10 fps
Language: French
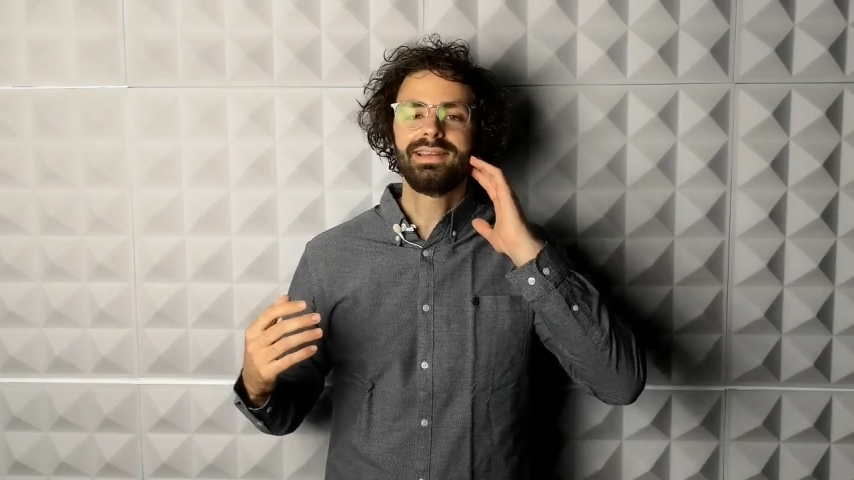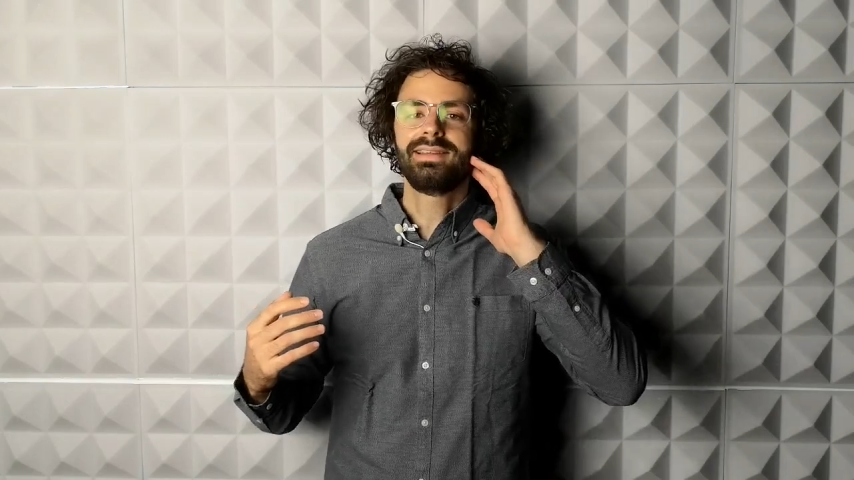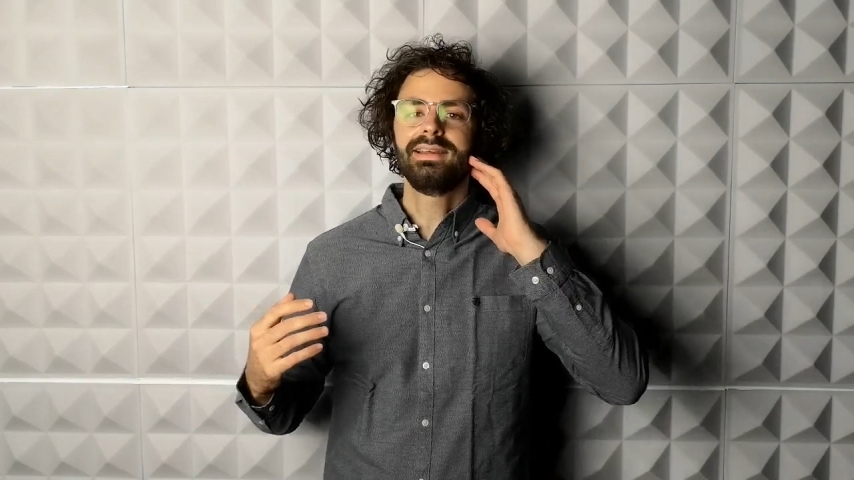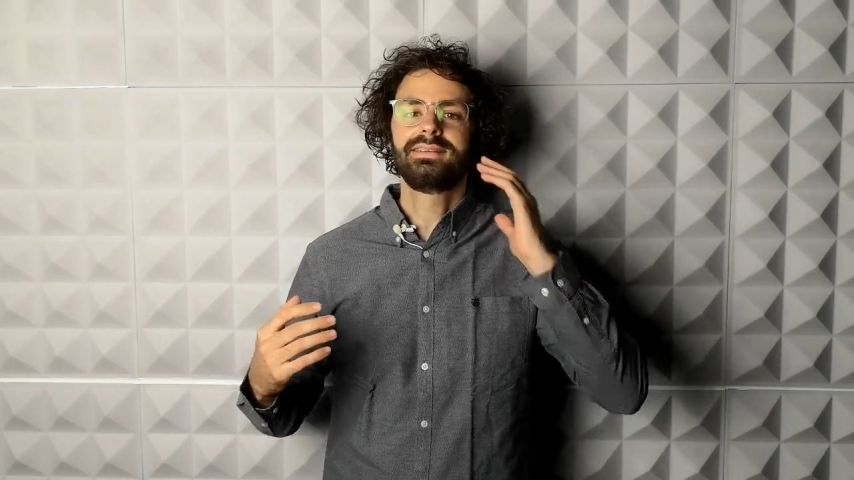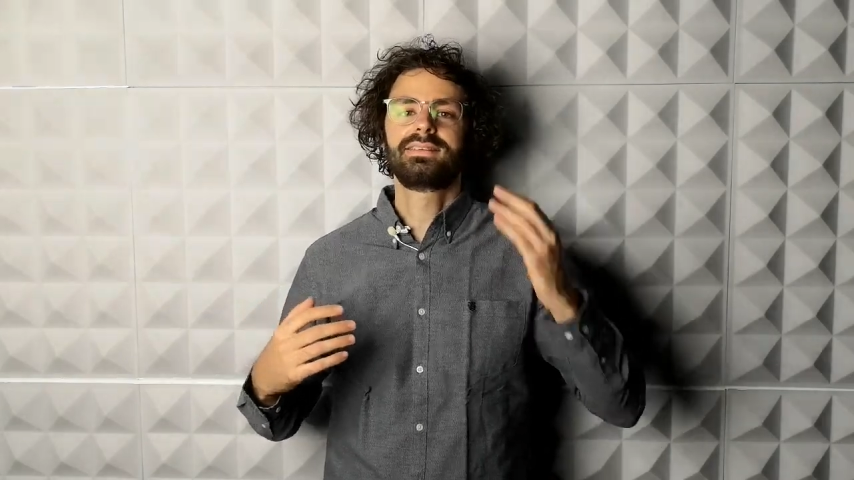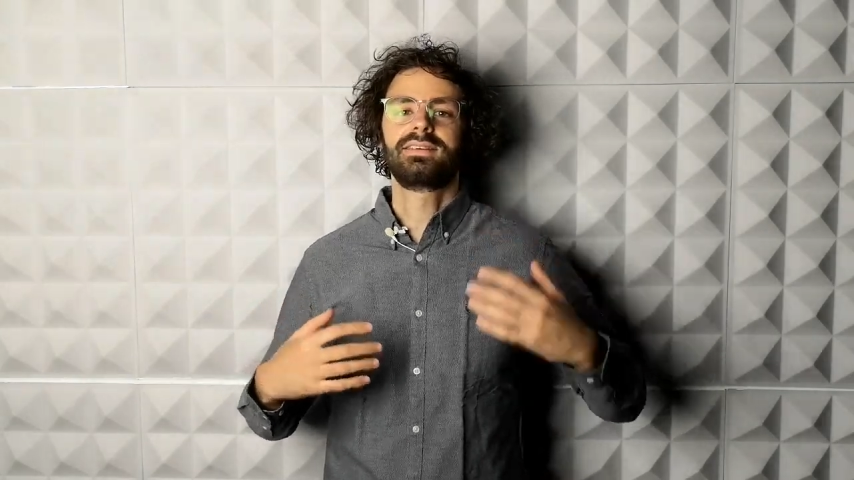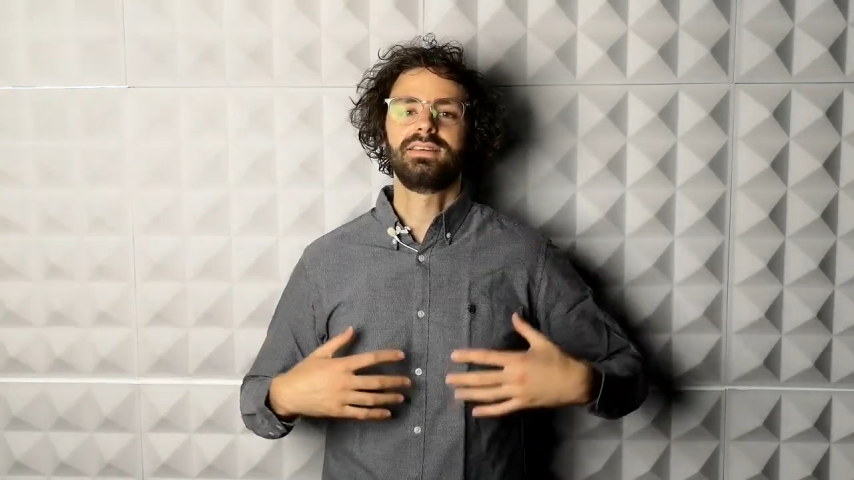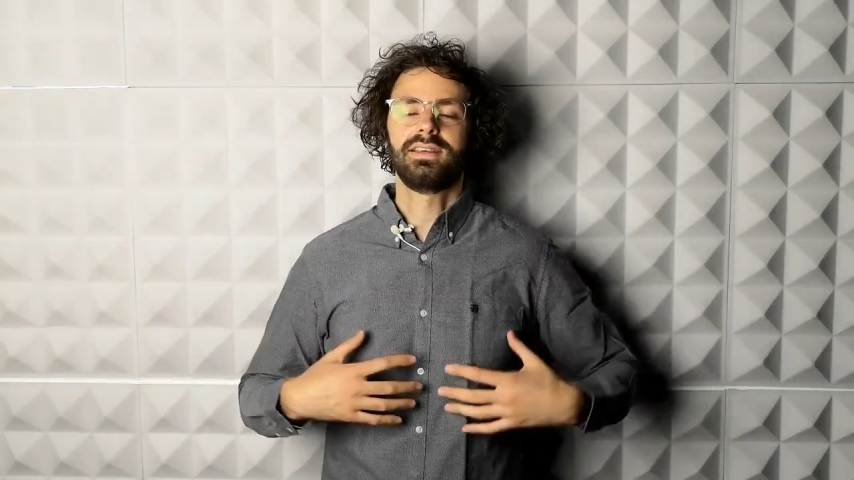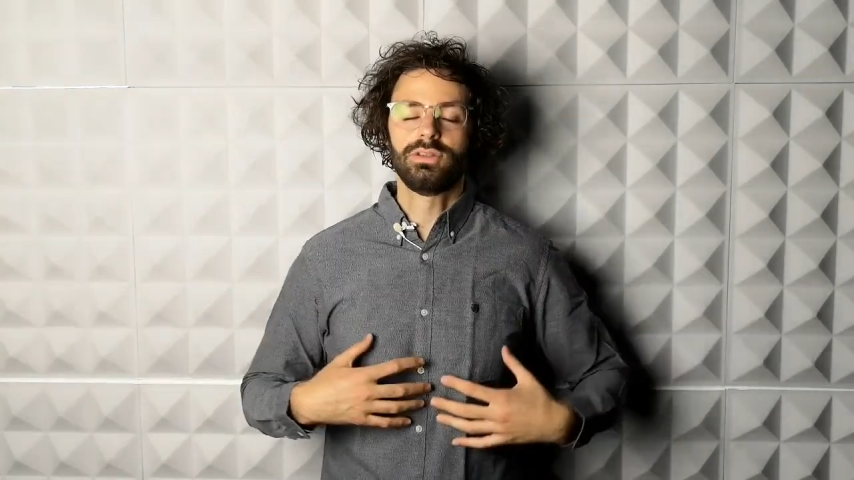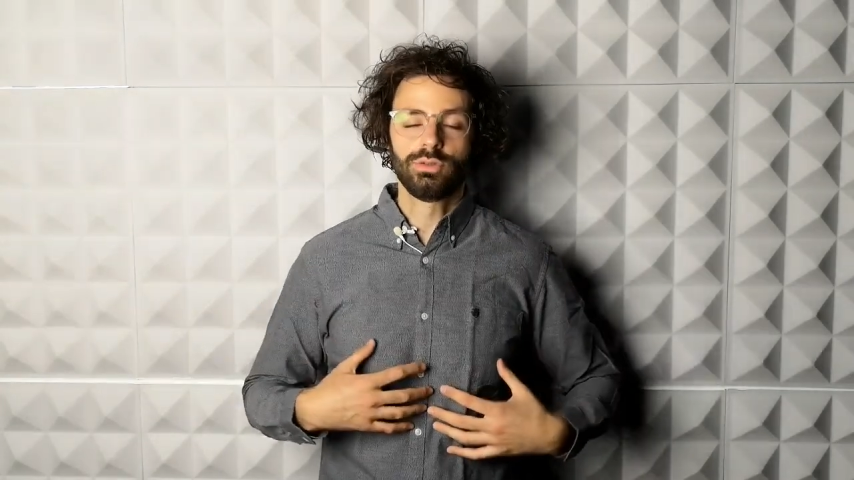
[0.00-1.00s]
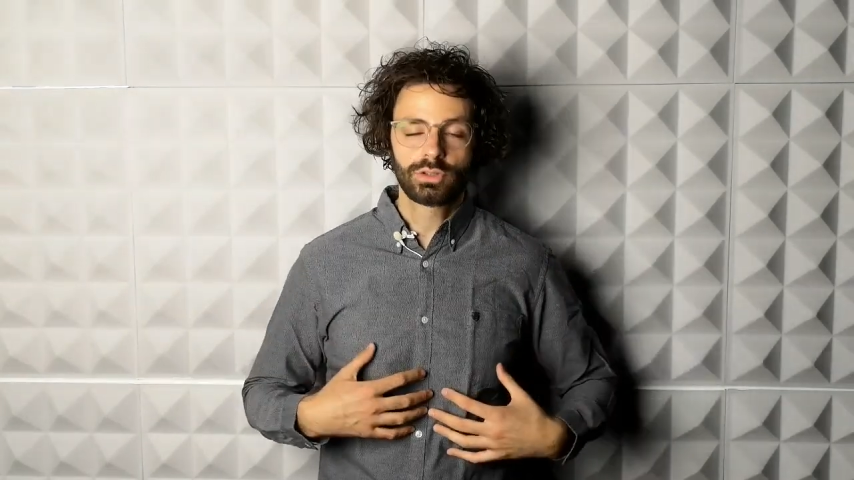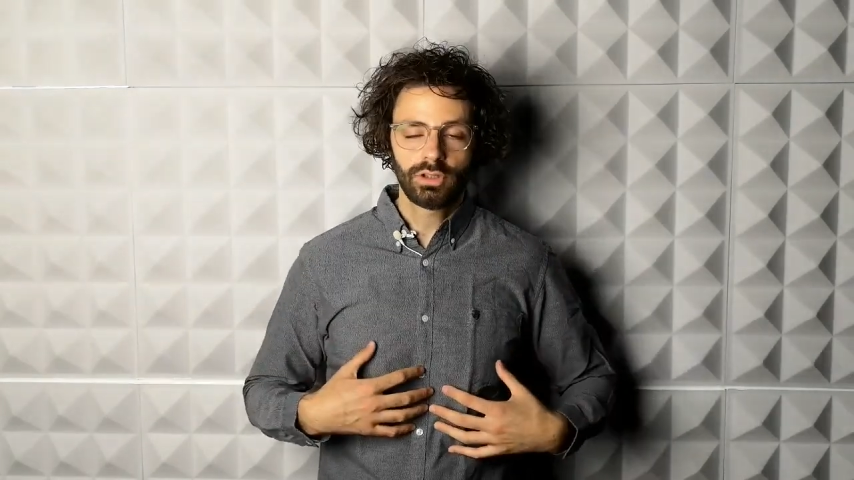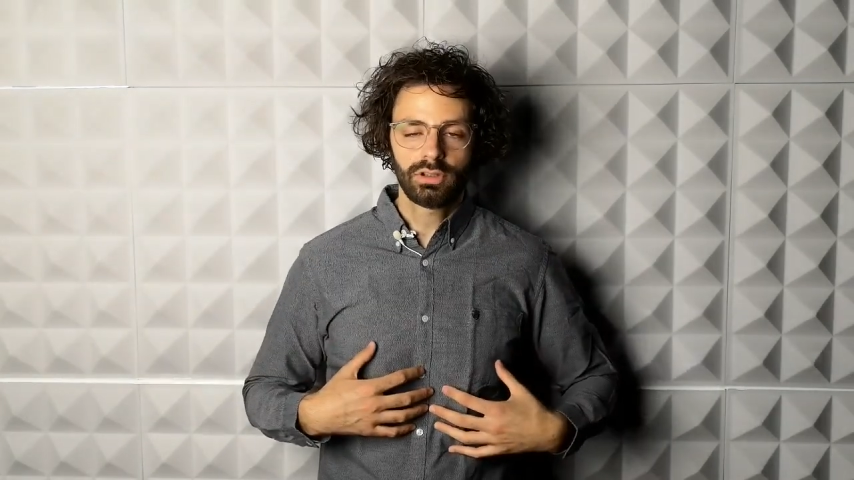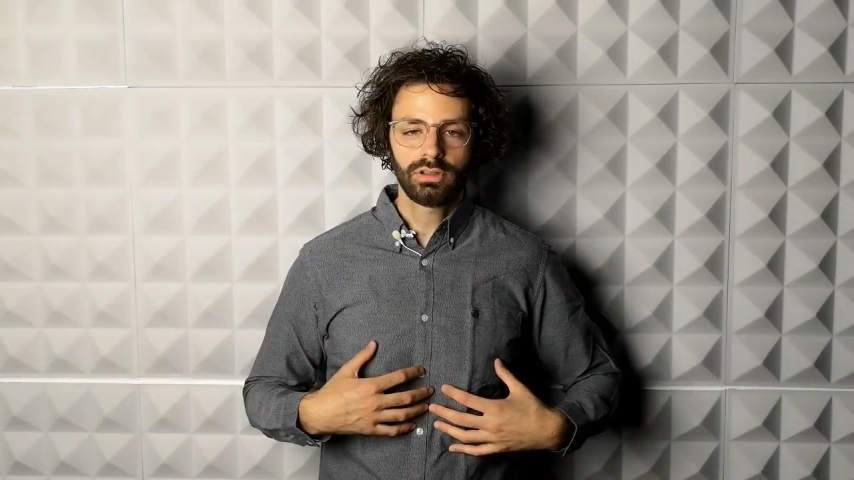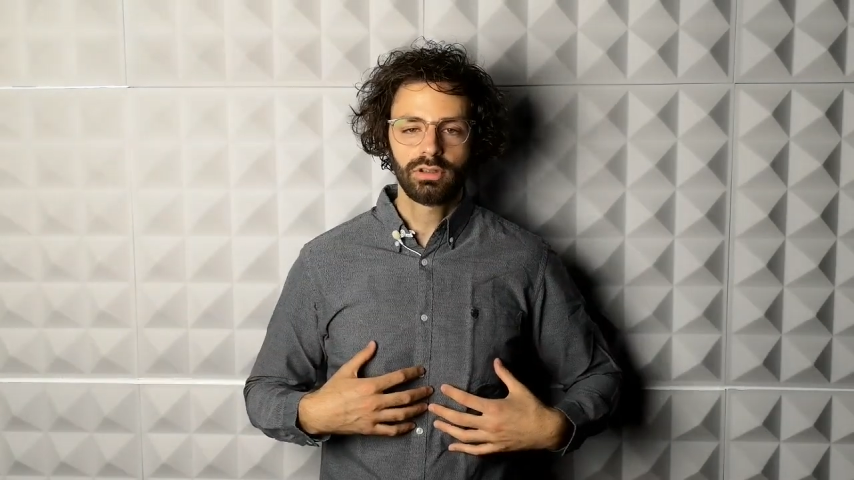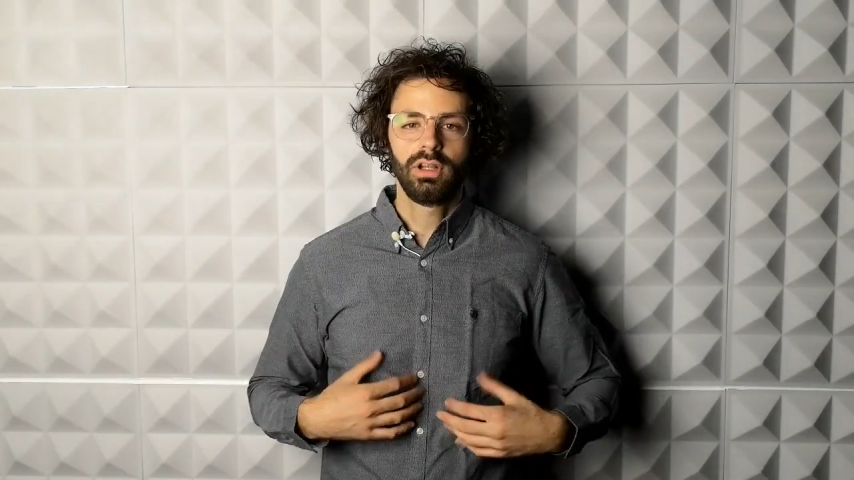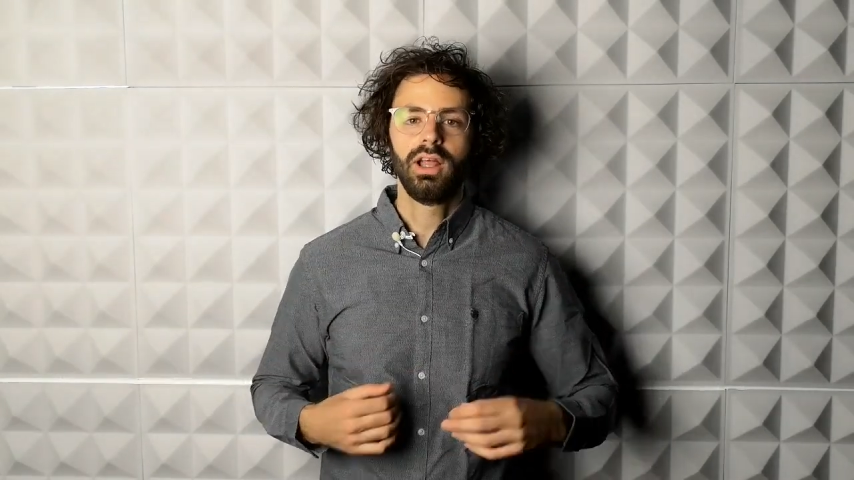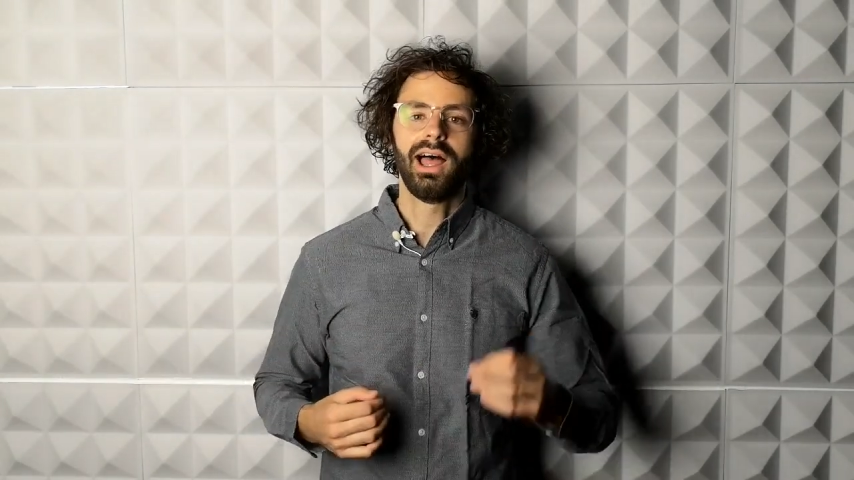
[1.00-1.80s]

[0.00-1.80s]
tête et du corps,